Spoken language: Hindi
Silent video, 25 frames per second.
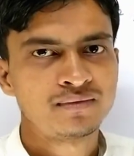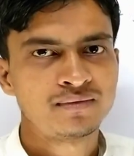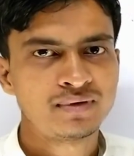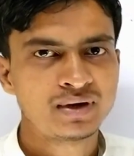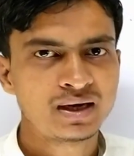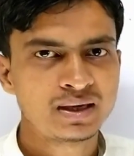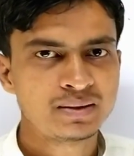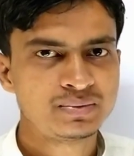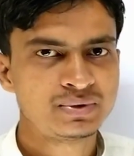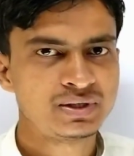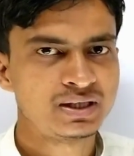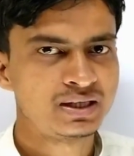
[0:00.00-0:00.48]

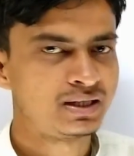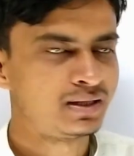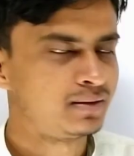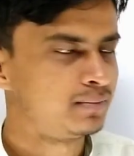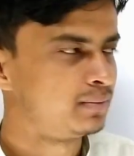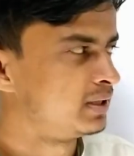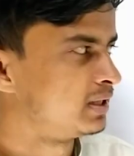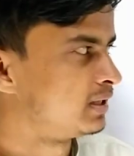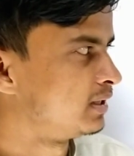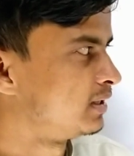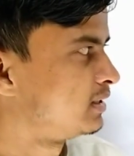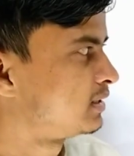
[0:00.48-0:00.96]
5
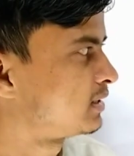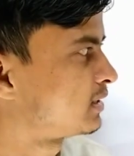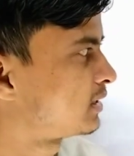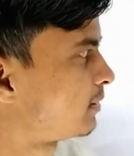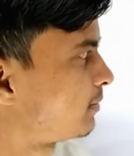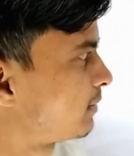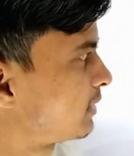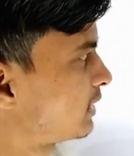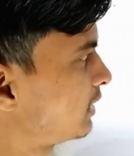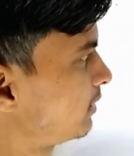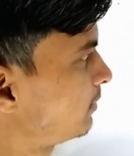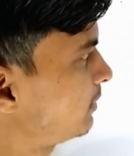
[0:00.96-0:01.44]
सेंटीमीटर इसका
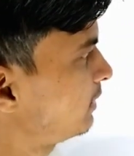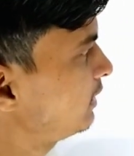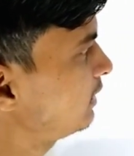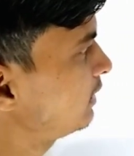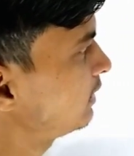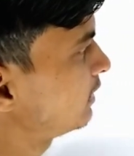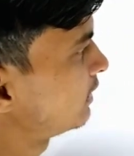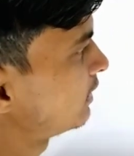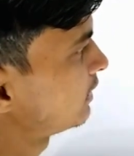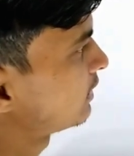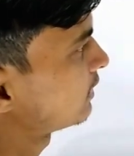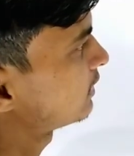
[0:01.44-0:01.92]
मतलब है
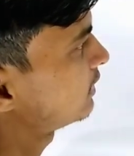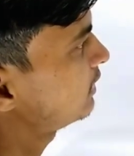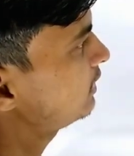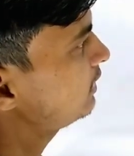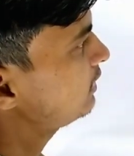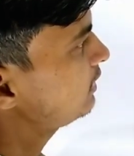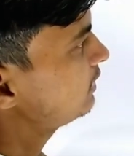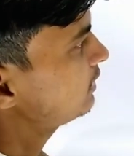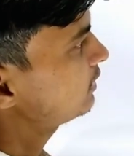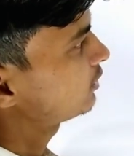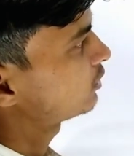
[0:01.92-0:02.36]
कि